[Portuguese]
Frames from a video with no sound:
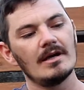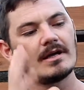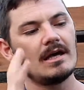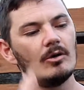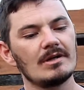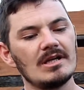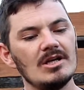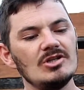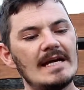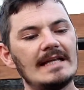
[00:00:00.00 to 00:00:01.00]
que a
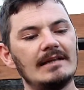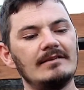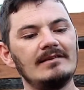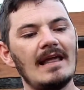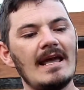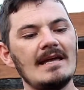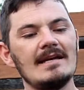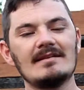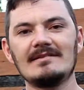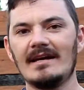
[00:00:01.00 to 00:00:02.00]
orquídea ela
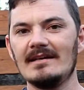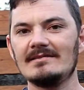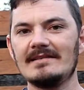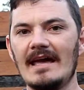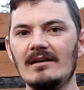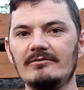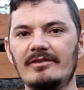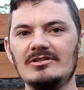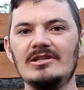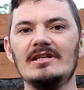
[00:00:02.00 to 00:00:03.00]
tenha essa
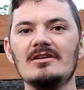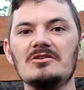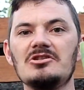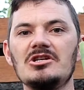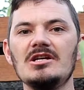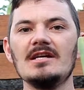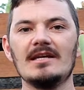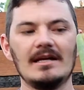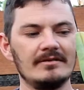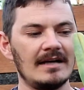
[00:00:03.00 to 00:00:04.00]
reserva de energia
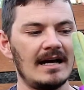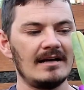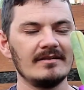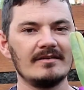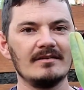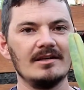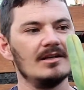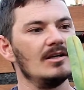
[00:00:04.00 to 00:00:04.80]
que atrás